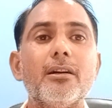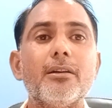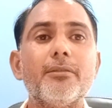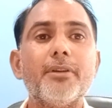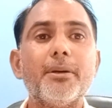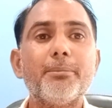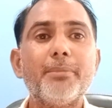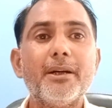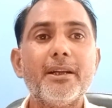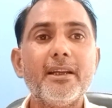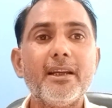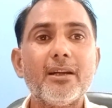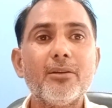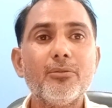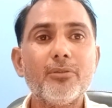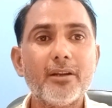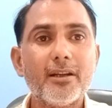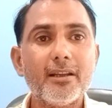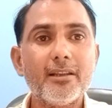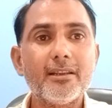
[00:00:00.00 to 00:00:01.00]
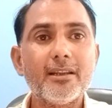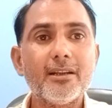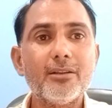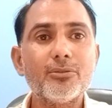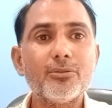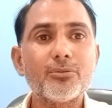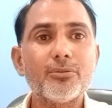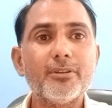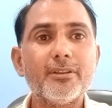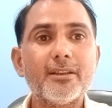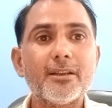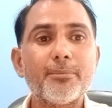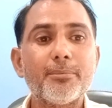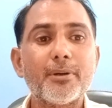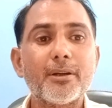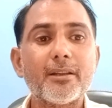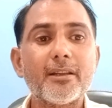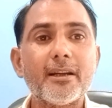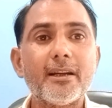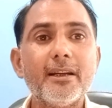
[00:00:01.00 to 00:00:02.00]
व्यापारी आलू खरीदता है उसको देना
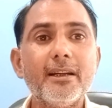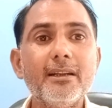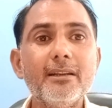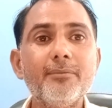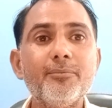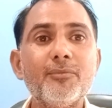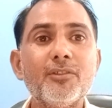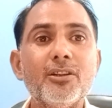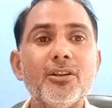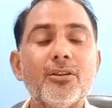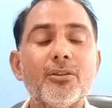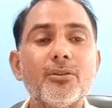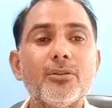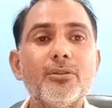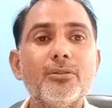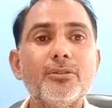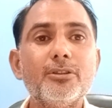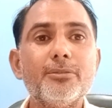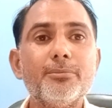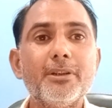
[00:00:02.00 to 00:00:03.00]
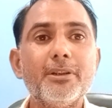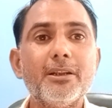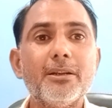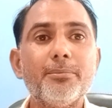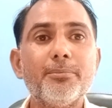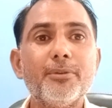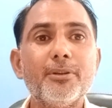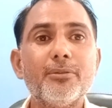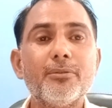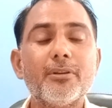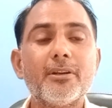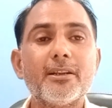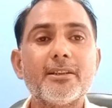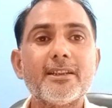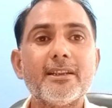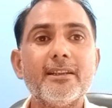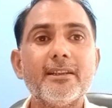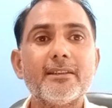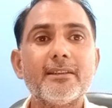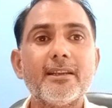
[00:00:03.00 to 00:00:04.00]
पड़ता है तो उसमें अपने को
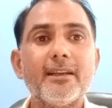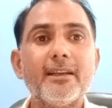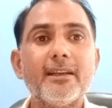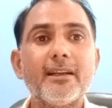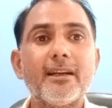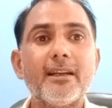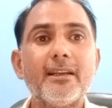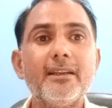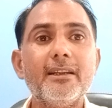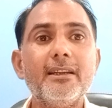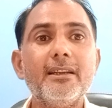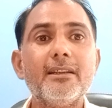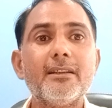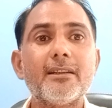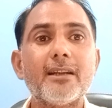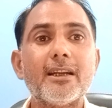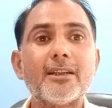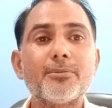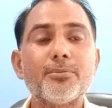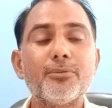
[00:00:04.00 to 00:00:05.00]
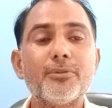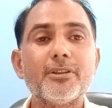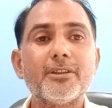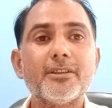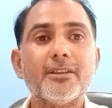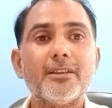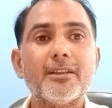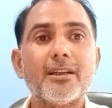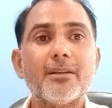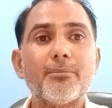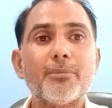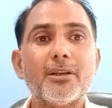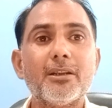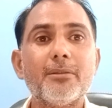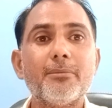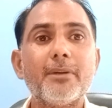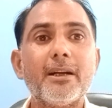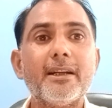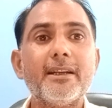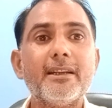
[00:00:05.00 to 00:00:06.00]
खर्चा लगता है खाली ट्रांसपोर्टेशन का
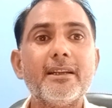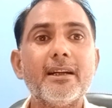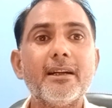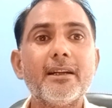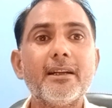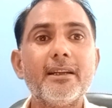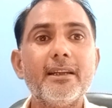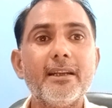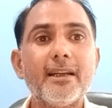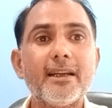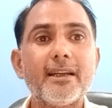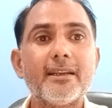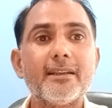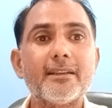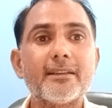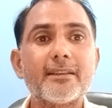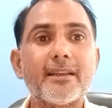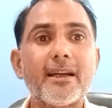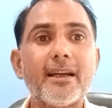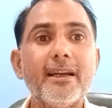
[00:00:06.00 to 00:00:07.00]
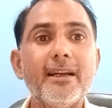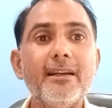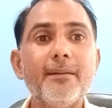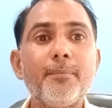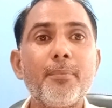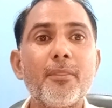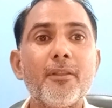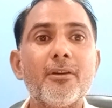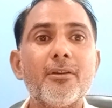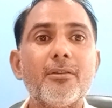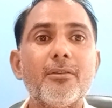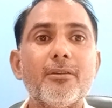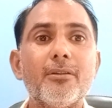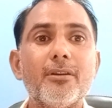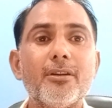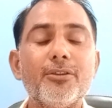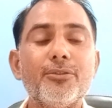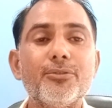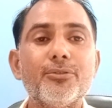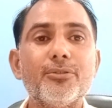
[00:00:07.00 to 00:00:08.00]
मतलब गाड़ी का किराया लगता है
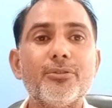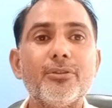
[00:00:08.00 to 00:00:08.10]
और जो